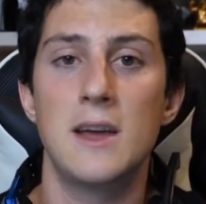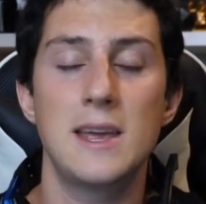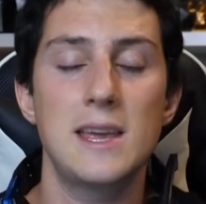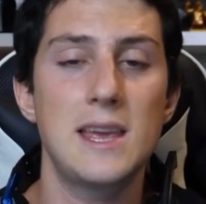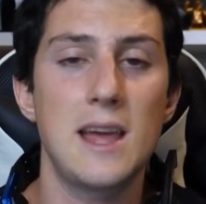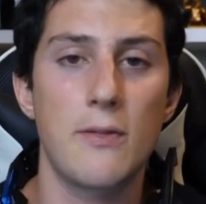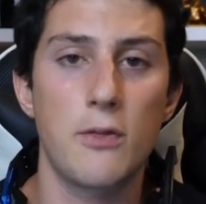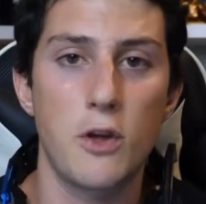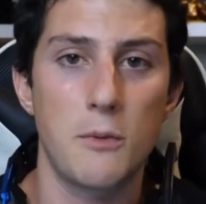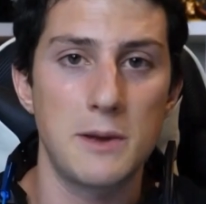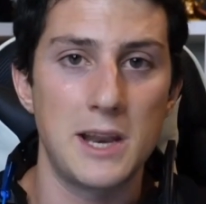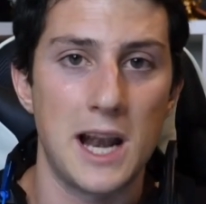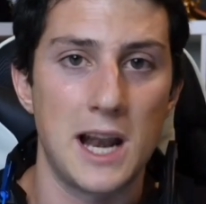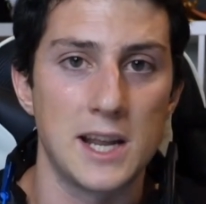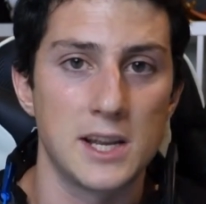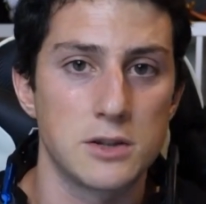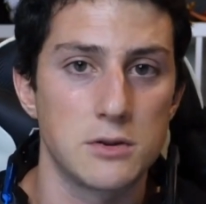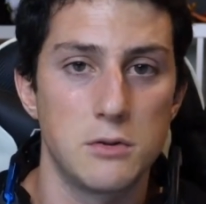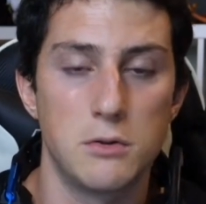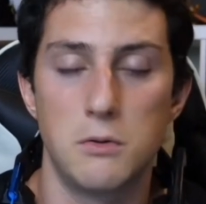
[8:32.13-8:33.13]
y
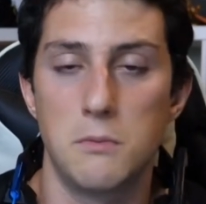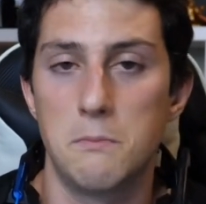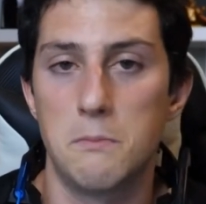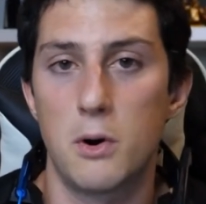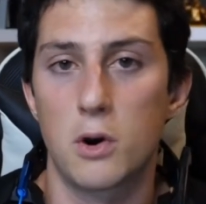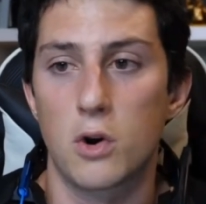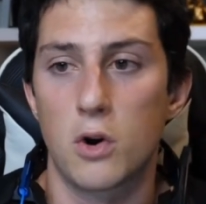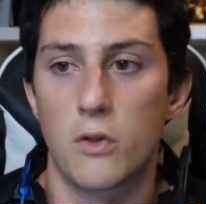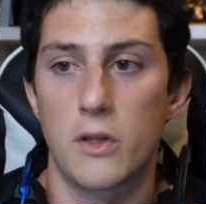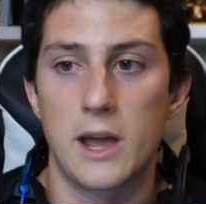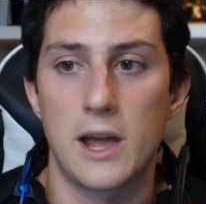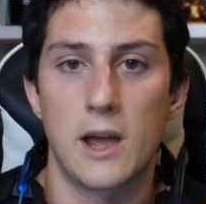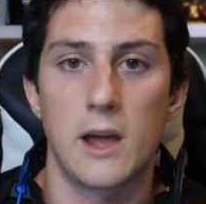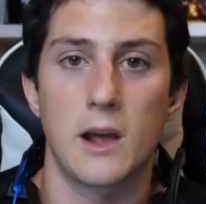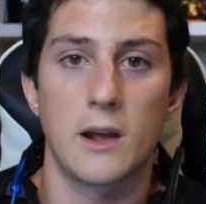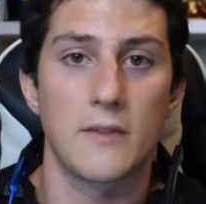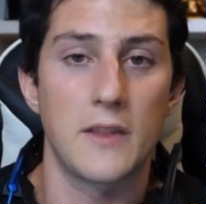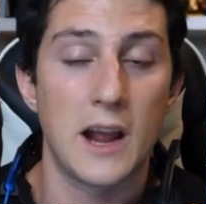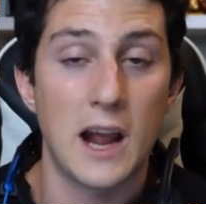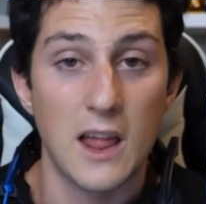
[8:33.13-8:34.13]
abdominales, un poco
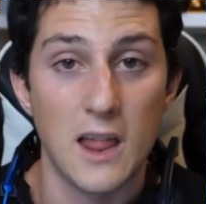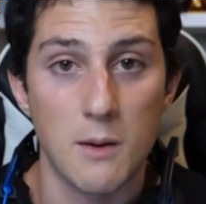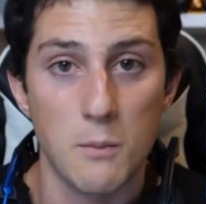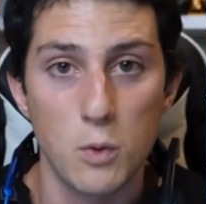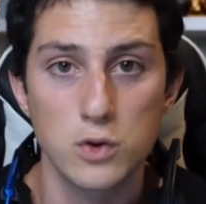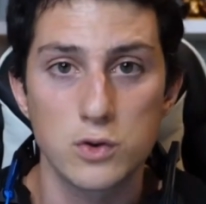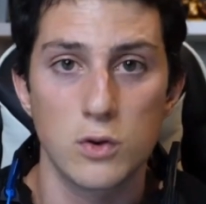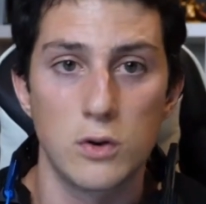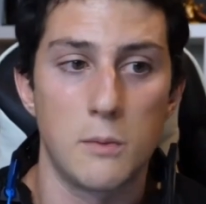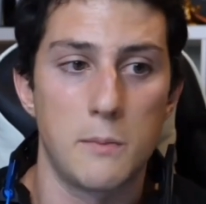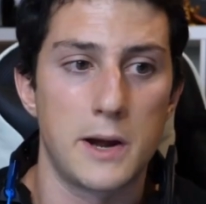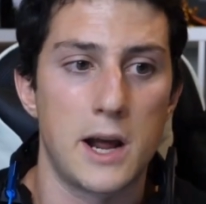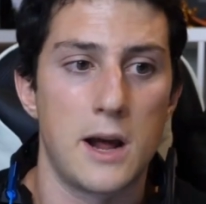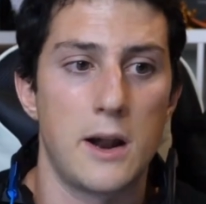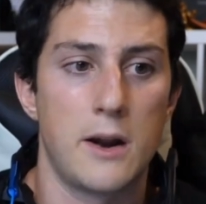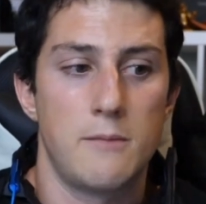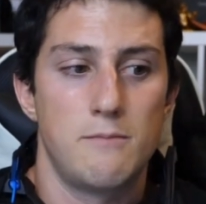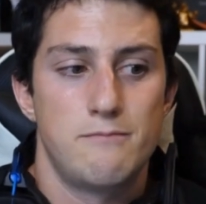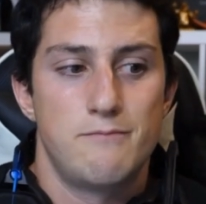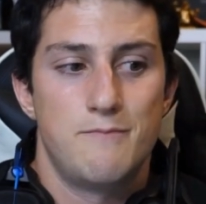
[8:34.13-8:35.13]
de, cada músculo
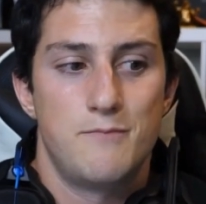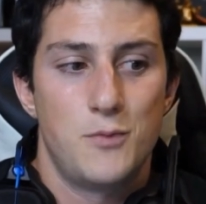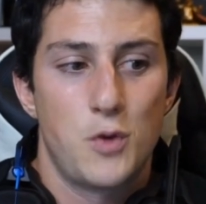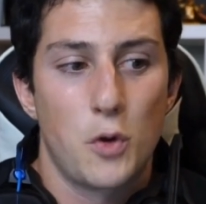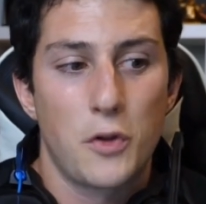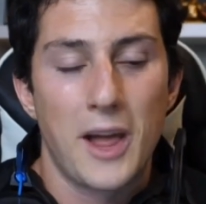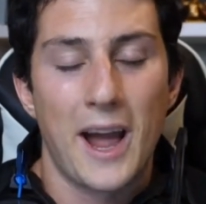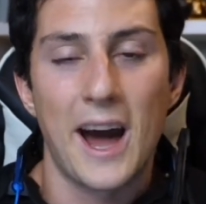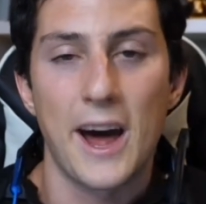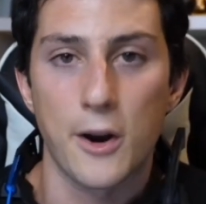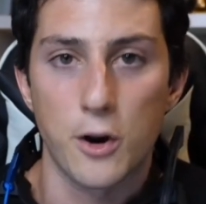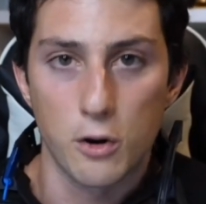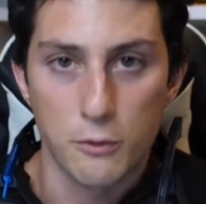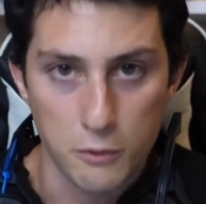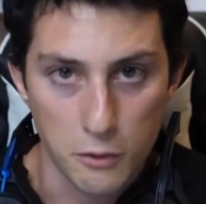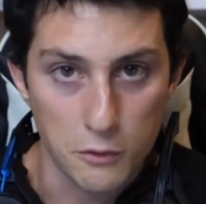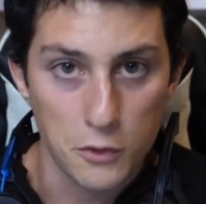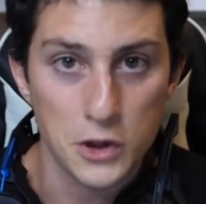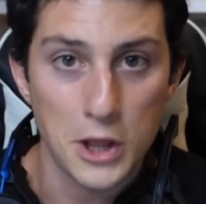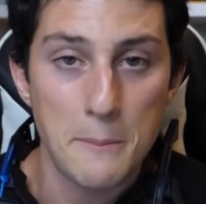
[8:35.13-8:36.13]
para no dejarlo
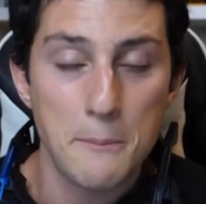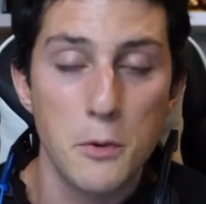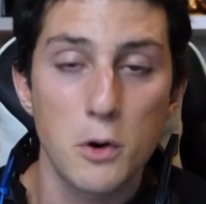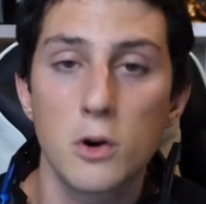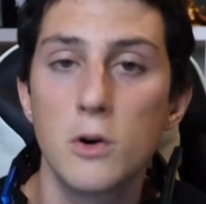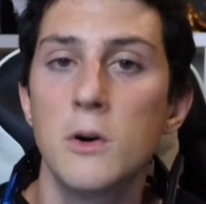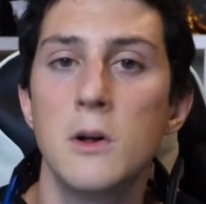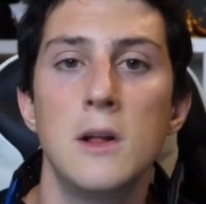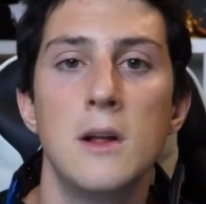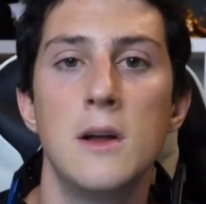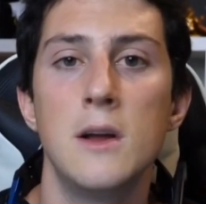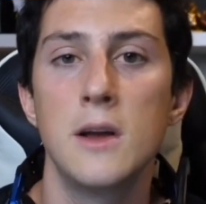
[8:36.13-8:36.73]
fofo tampoco,